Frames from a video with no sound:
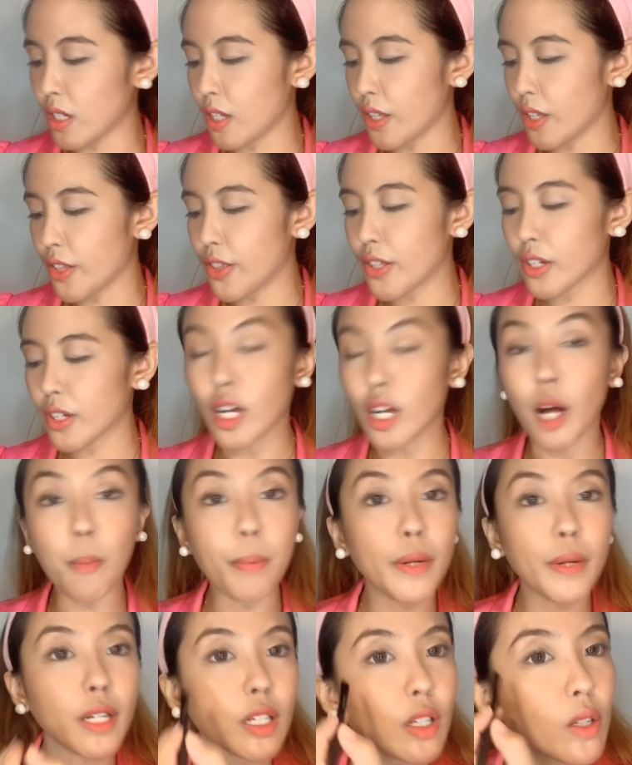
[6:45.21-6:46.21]
the
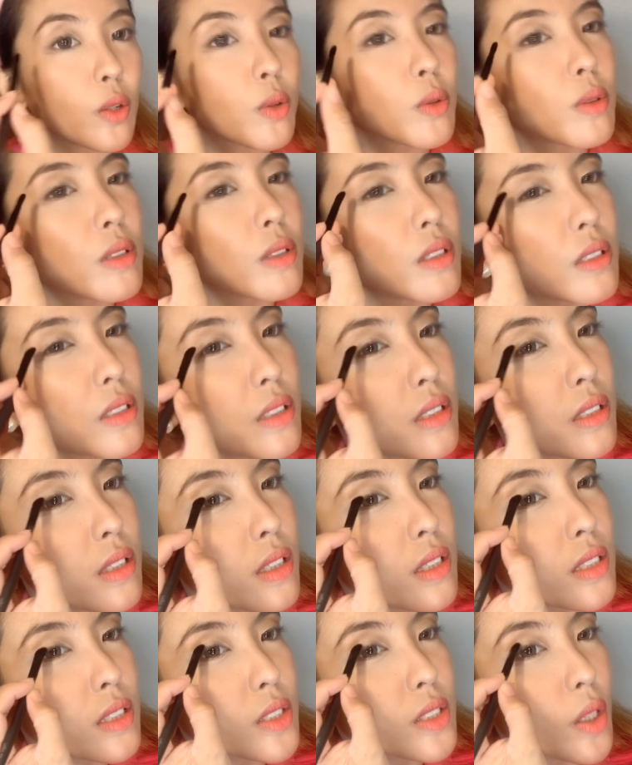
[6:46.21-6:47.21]
copper glue.
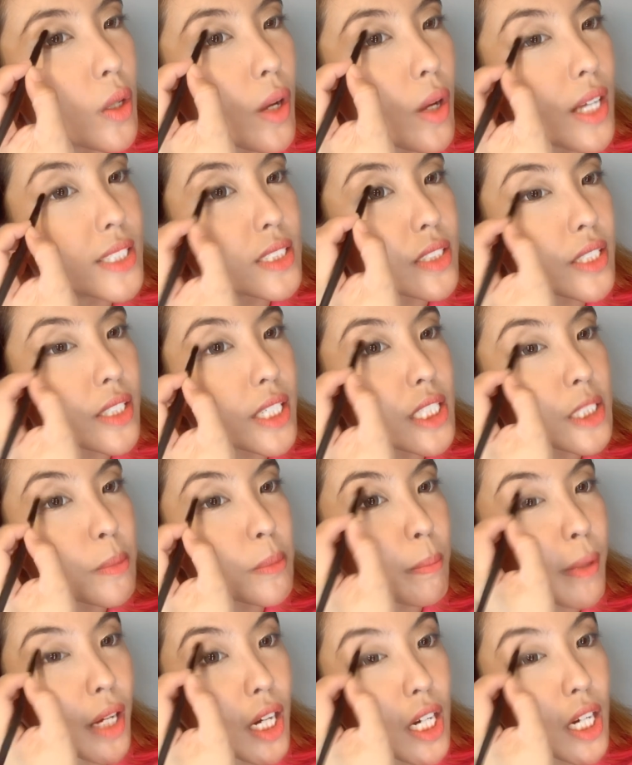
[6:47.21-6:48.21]
So, as crease
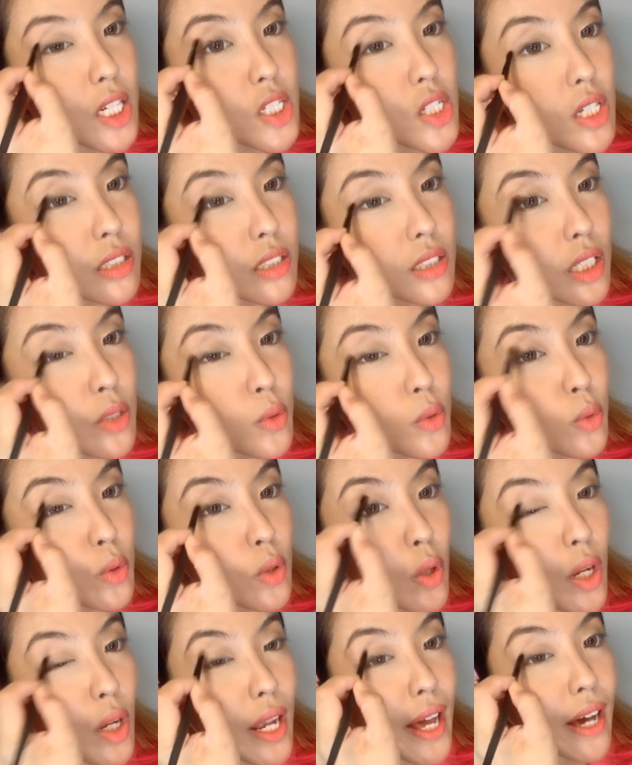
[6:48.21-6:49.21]
brush, sa dulo
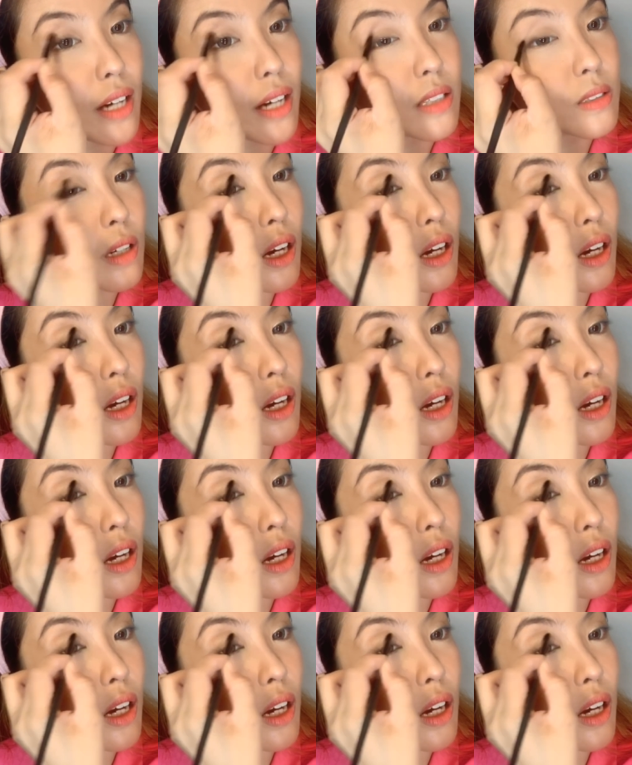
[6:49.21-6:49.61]
lang,